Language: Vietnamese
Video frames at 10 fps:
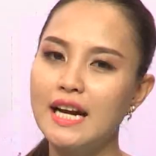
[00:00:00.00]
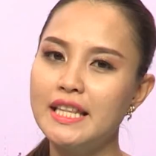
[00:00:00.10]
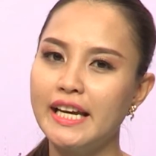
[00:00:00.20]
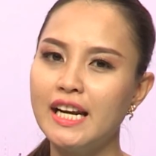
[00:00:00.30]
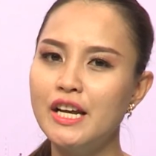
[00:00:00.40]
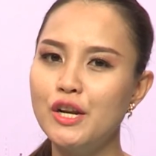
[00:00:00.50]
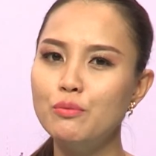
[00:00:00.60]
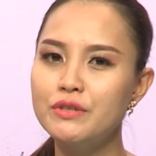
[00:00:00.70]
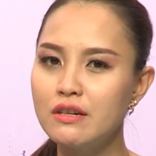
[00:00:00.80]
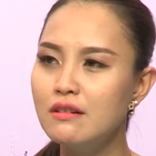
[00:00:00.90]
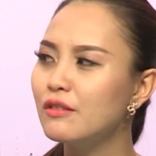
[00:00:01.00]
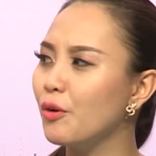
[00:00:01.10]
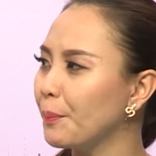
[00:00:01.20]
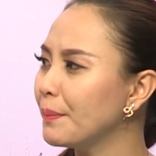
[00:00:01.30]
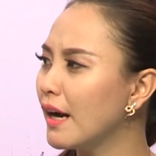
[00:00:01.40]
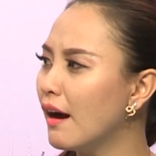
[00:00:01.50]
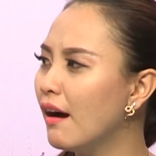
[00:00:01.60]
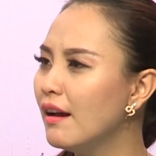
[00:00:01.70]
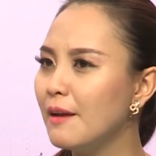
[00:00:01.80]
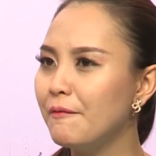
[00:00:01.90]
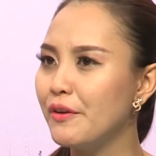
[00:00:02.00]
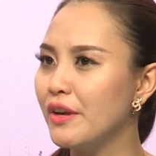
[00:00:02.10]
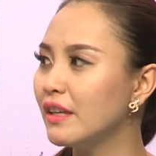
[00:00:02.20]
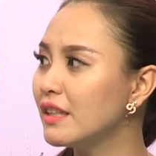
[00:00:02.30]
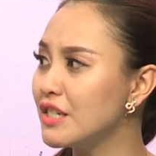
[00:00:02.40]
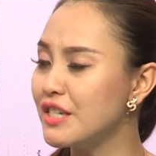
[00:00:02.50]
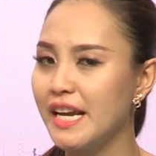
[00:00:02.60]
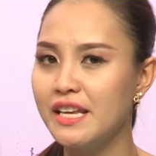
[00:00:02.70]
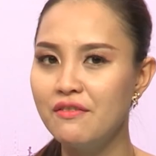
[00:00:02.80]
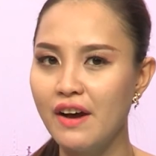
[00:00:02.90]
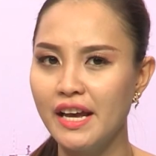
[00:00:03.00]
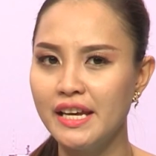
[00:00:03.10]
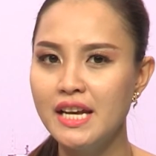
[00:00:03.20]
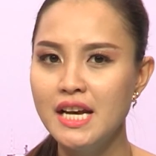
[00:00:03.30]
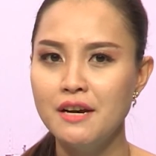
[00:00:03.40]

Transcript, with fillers: thì Khánh Ly lúc trước cũng có lâm vào những cái tình trạng như vậy